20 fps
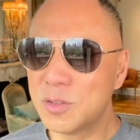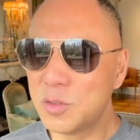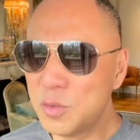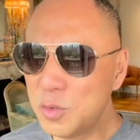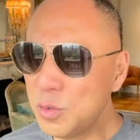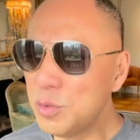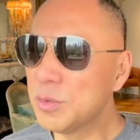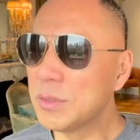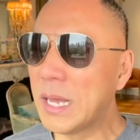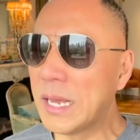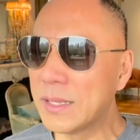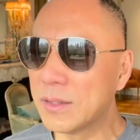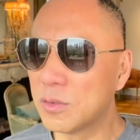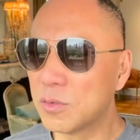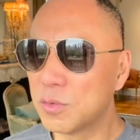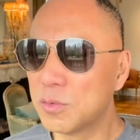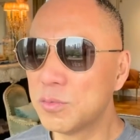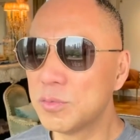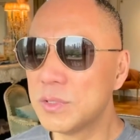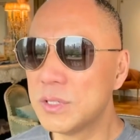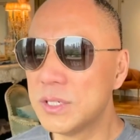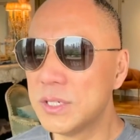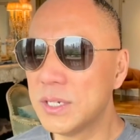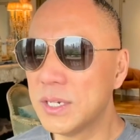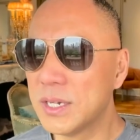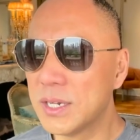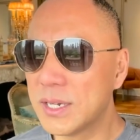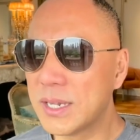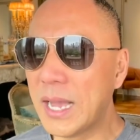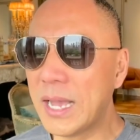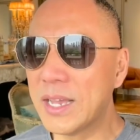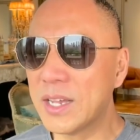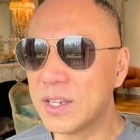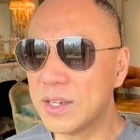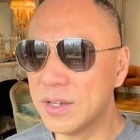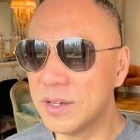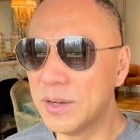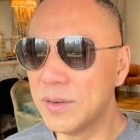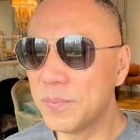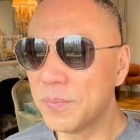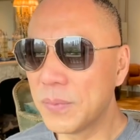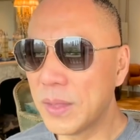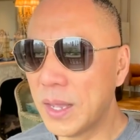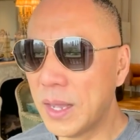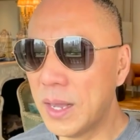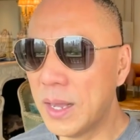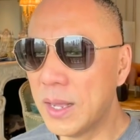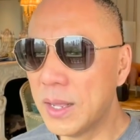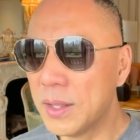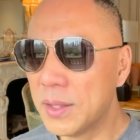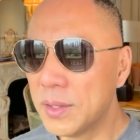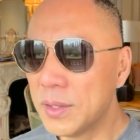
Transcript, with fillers: 巨大的冲击和改革啊。